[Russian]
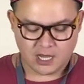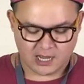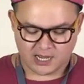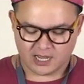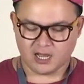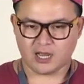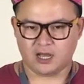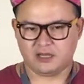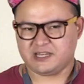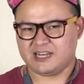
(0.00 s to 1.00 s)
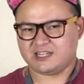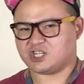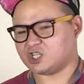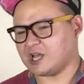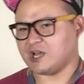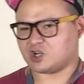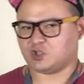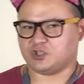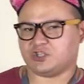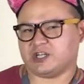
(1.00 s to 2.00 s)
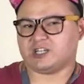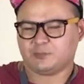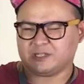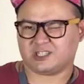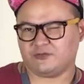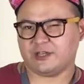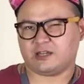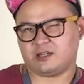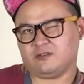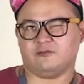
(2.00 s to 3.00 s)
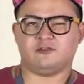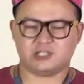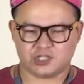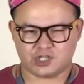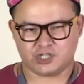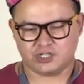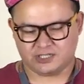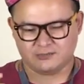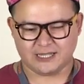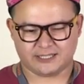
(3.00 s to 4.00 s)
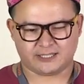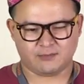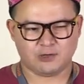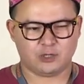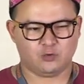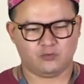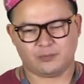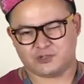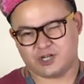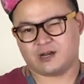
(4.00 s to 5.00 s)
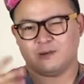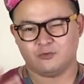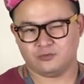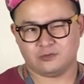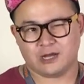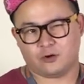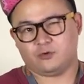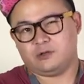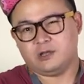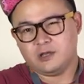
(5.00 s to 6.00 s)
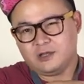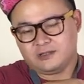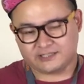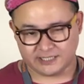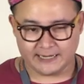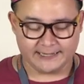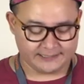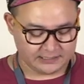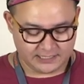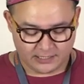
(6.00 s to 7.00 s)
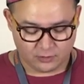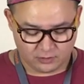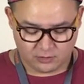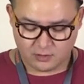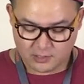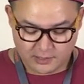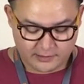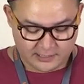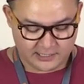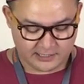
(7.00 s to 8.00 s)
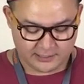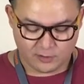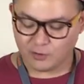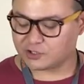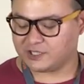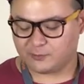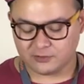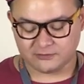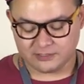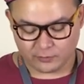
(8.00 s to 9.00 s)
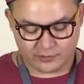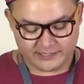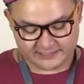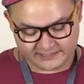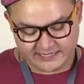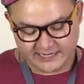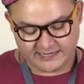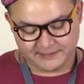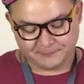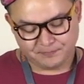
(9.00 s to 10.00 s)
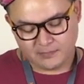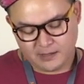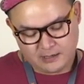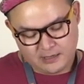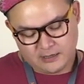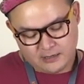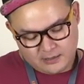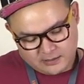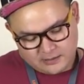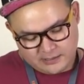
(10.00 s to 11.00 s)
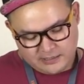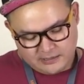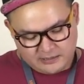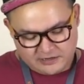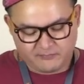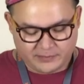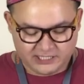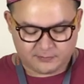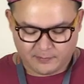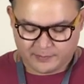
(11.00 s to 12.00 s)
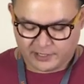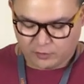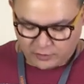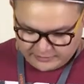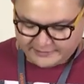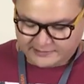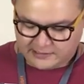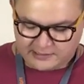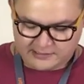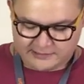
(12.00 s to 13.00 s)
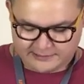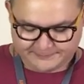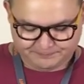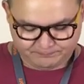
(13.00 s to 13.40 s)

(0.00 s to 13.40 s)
А, я не считаю, что сейчас подсветки в 2017 году вообще кому нахуй сдались, да, но э, ее можно использовать для других целей. И они, в принципе, прикольные, да.